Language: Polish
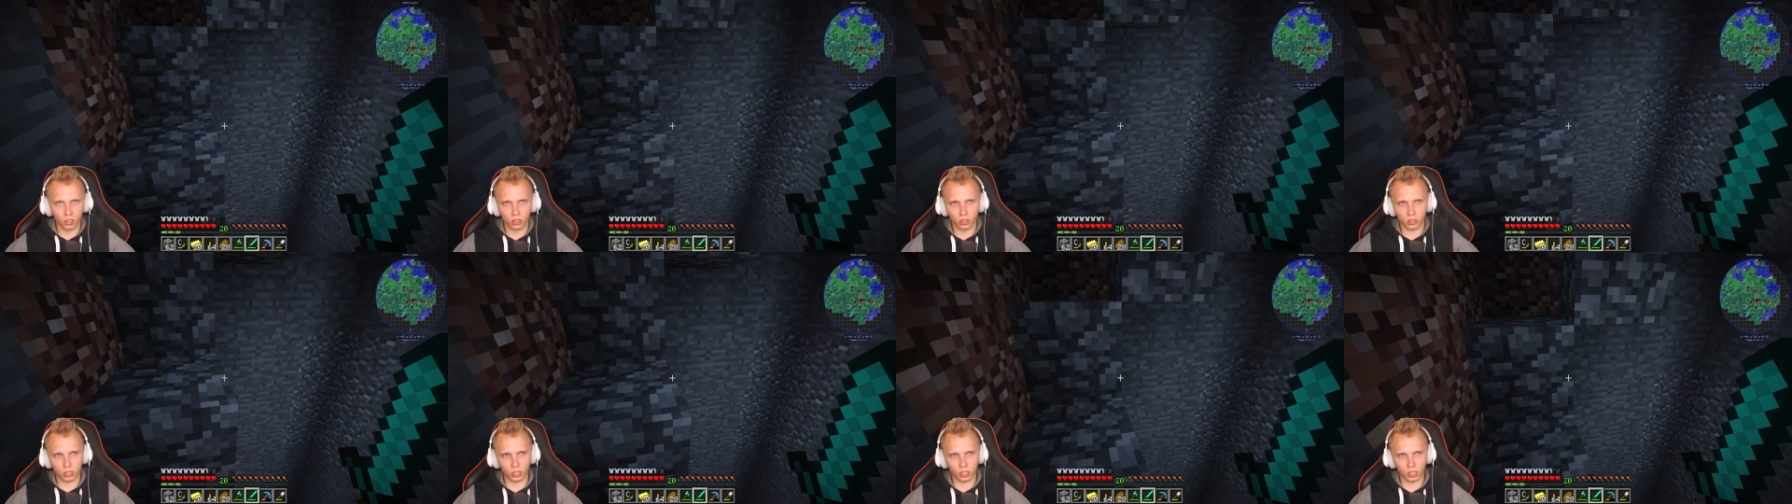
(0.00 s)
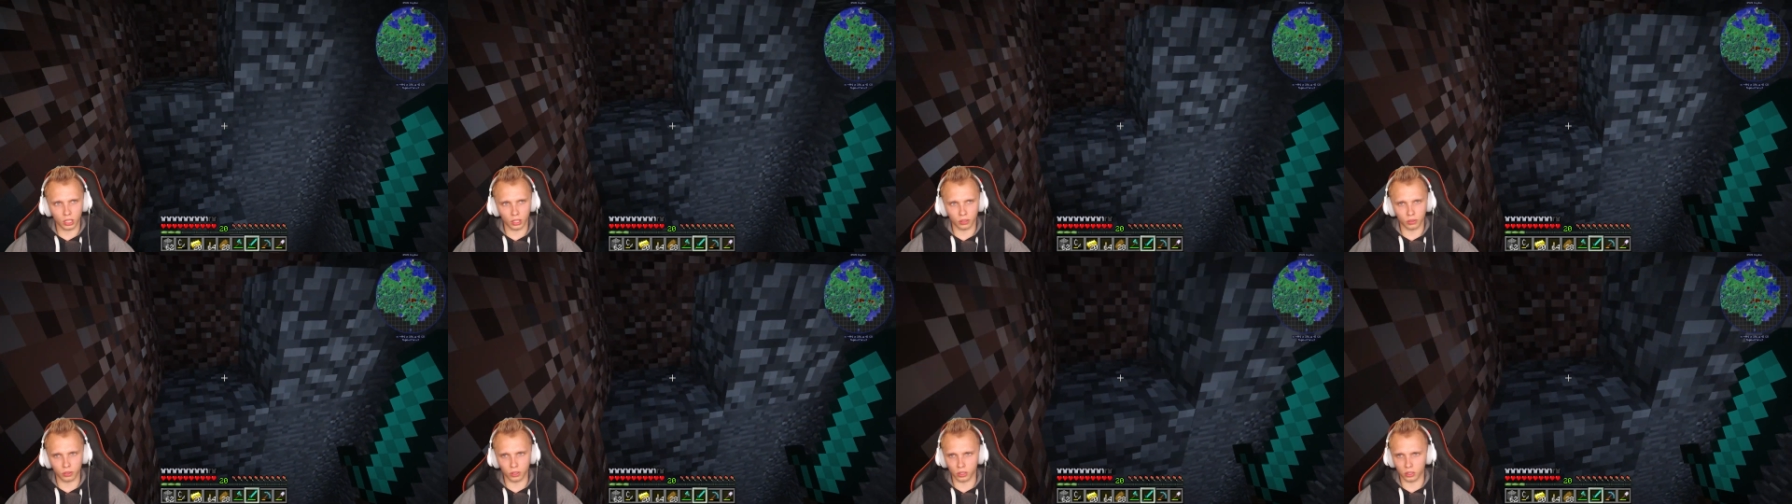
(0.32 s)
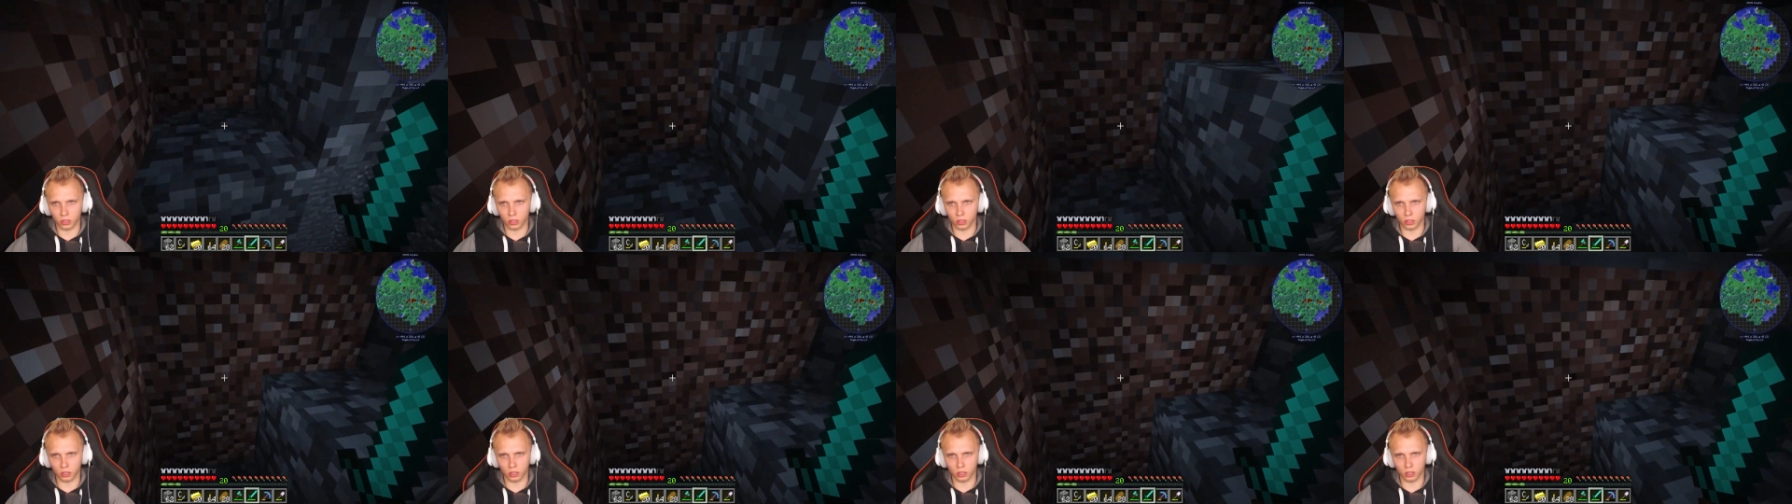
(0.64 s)
Ciekawy
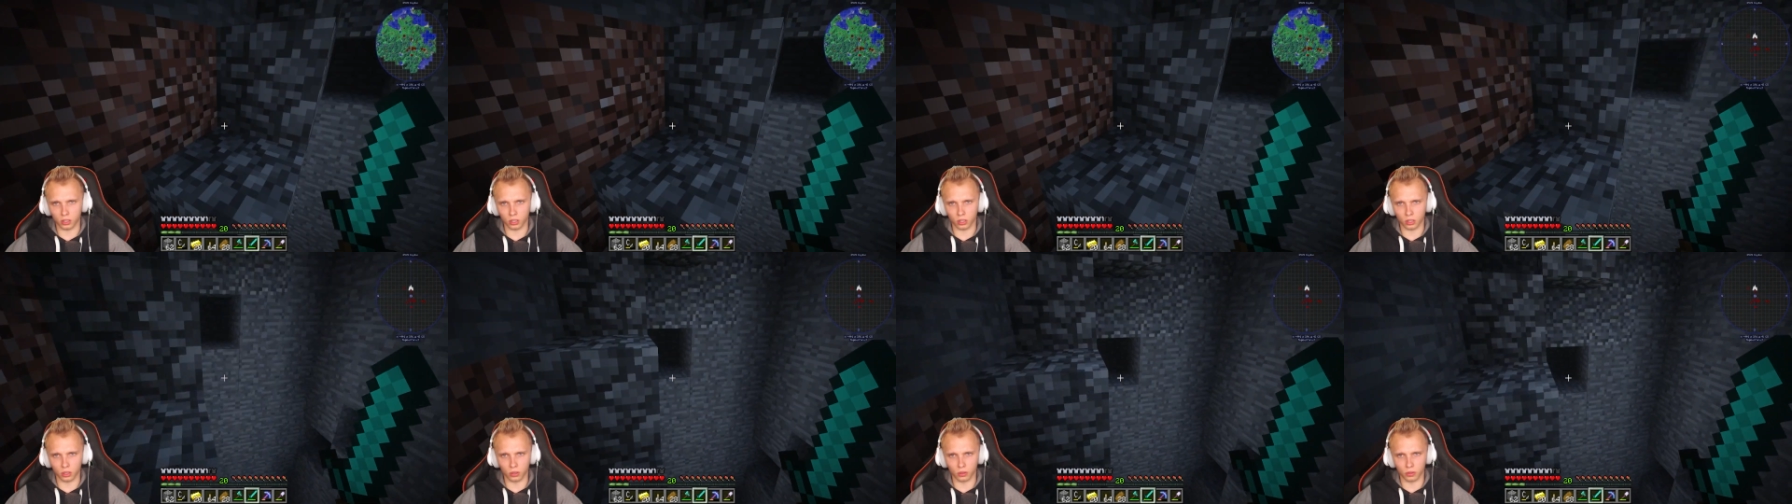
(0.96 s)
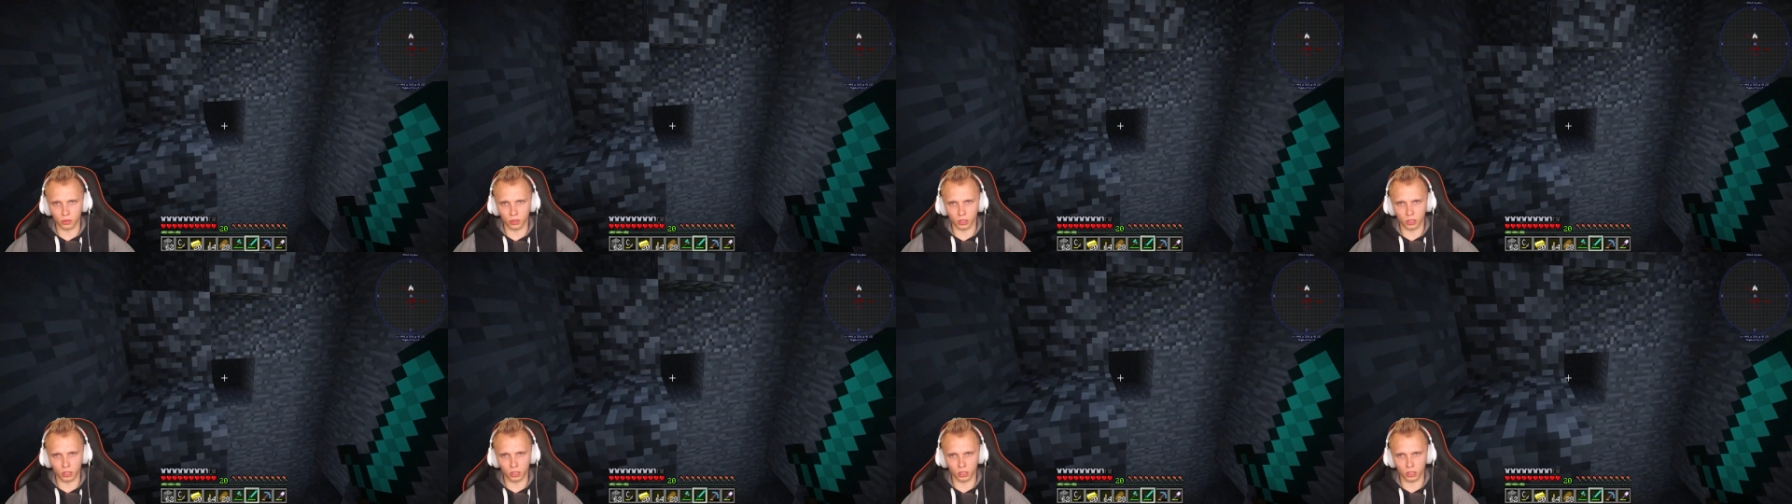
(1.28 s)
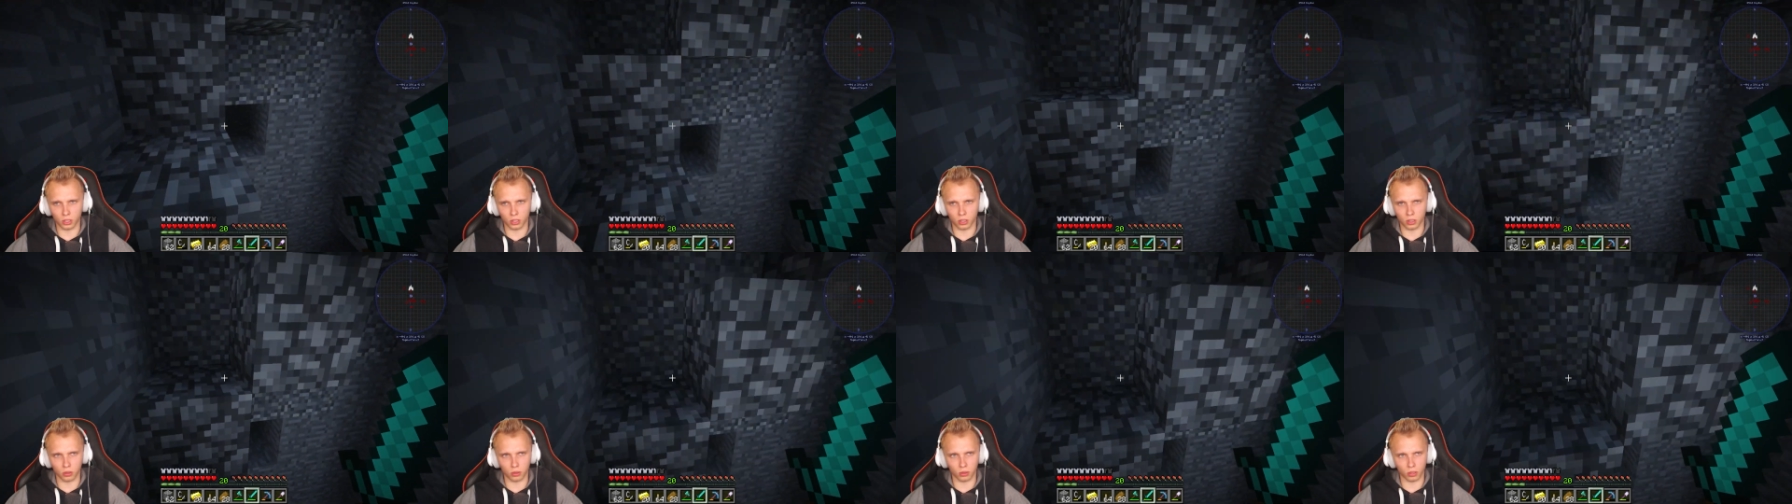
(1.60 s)
jestem, co z tego
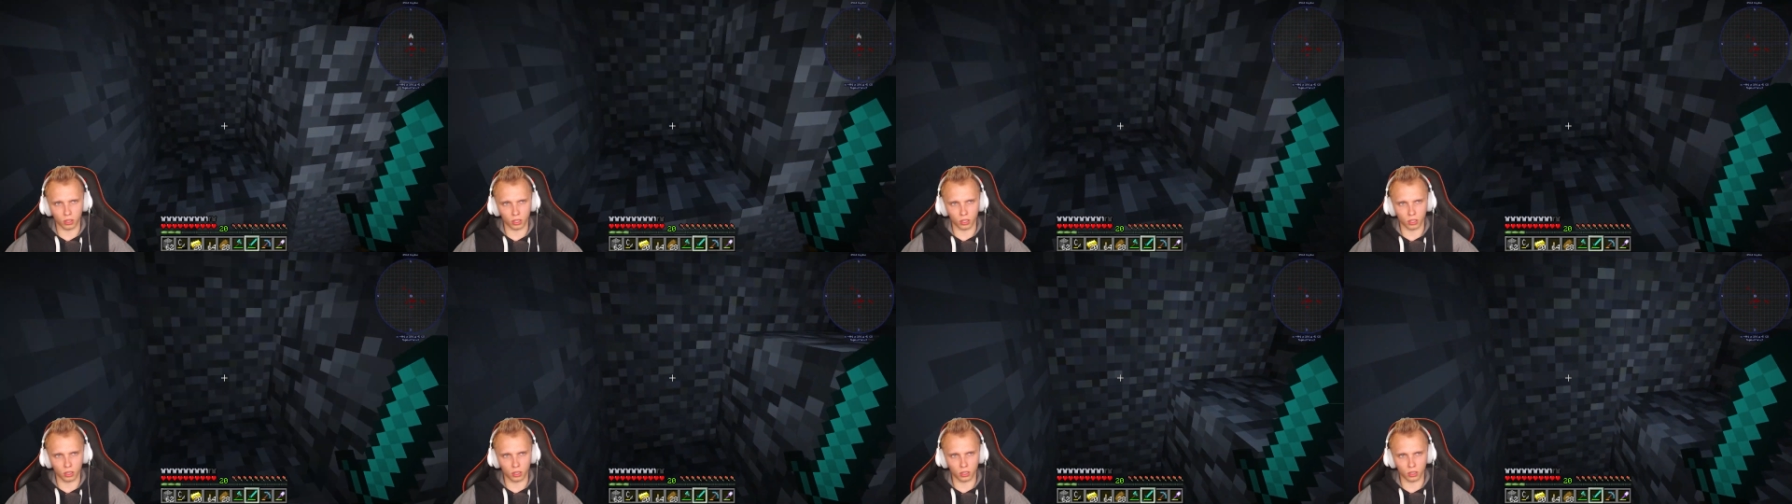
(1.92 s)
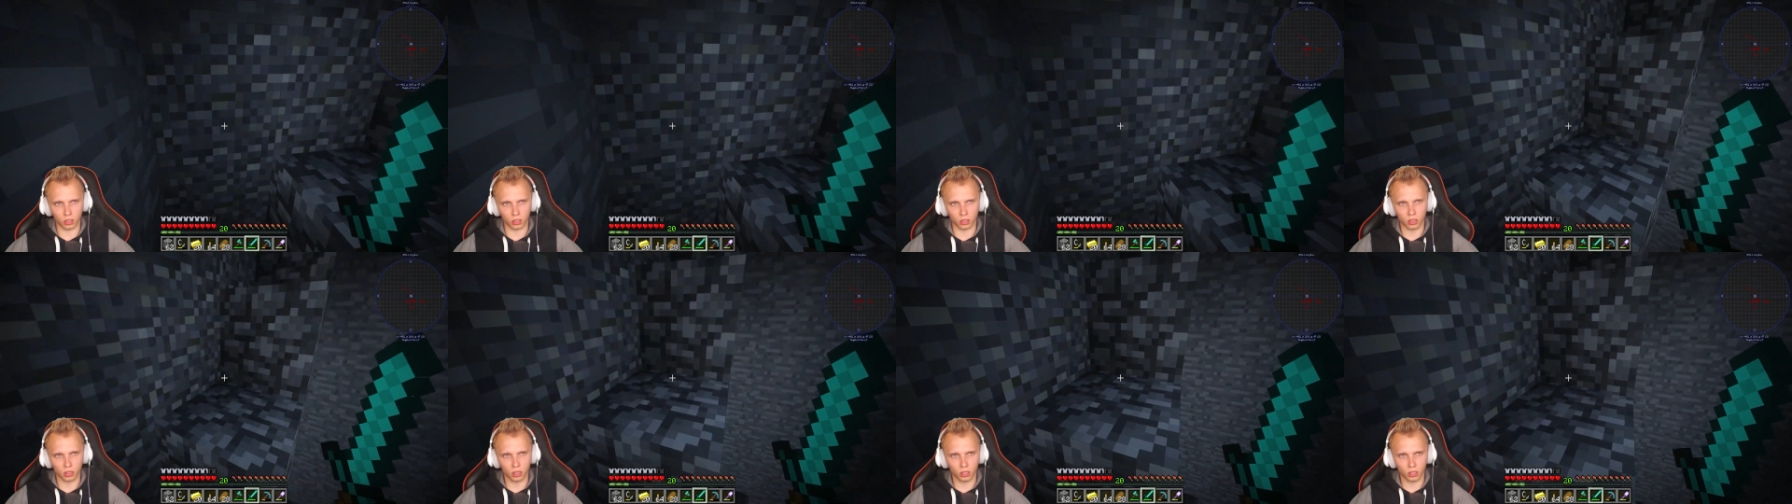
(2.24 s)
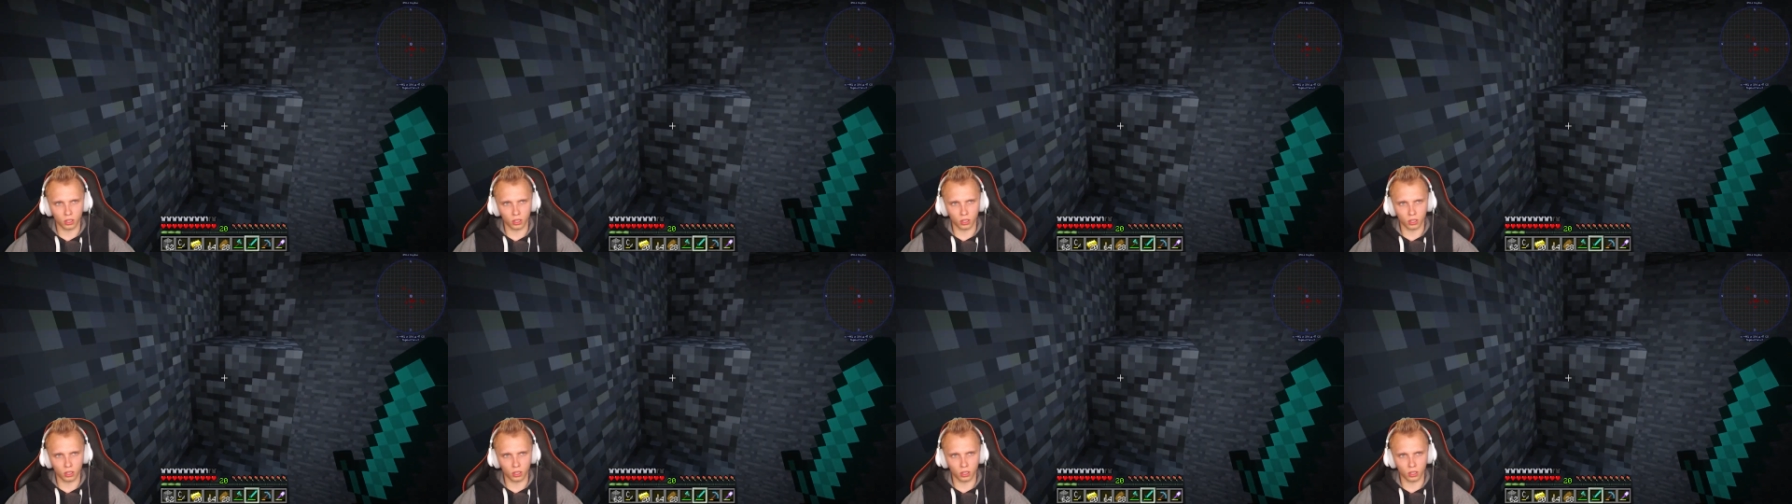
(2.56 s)
wyniknie, słuchajcie.